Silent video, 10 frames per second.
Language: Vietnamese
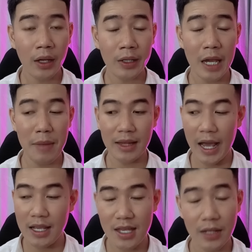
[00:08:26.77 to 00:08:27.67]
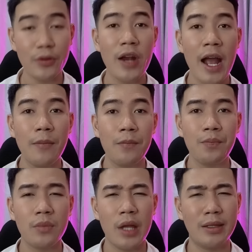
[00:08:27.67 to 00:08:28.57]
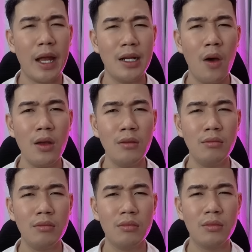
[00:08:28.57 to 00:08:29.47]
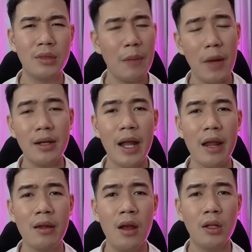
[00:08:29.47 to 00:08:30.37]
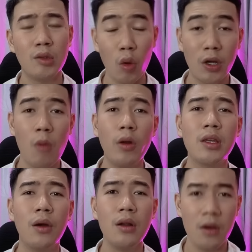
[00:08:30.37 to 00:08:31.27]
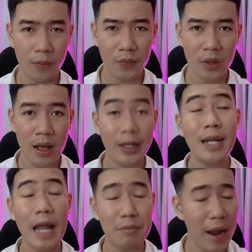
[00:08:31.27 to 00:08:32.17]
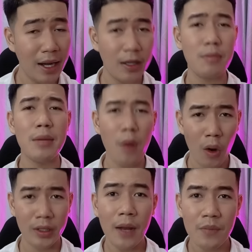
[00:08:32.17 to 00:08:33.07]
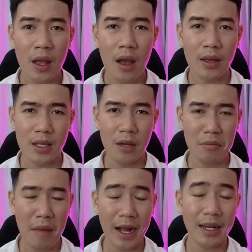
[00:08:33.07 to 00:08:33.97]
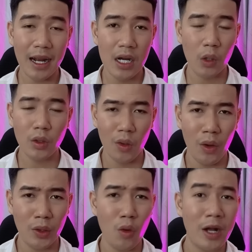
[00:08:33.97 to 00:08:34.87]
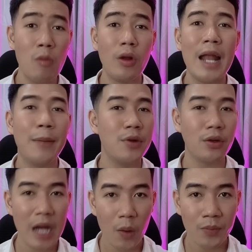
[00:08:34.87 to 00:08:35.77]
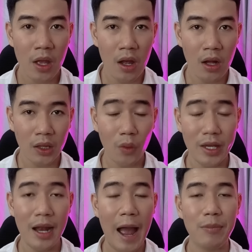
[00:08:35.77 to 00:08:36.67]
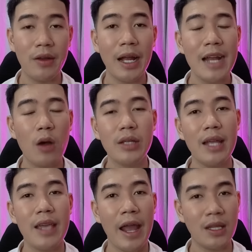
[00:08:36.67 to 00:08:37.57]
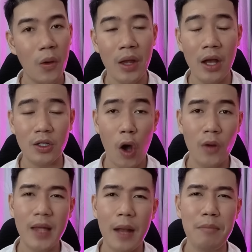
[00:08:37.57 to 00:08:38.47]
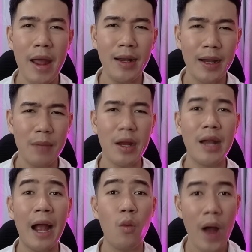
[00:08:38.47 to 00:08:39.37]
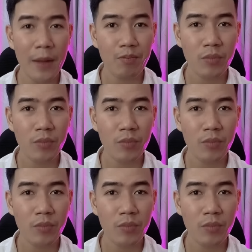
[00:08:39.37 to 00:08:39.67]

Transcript: khi mà thầy nhìn ra thì thầy nói cái bệnh này tôi không có chữa được cái thằng bé này nó bị bùa đó nhưng mà cái năng lực của tôi tôi không có làm được đâu tôi chỉ làm những cái nào nhẹ nhẹ thôi còn thằng bé này nó bị nặng quá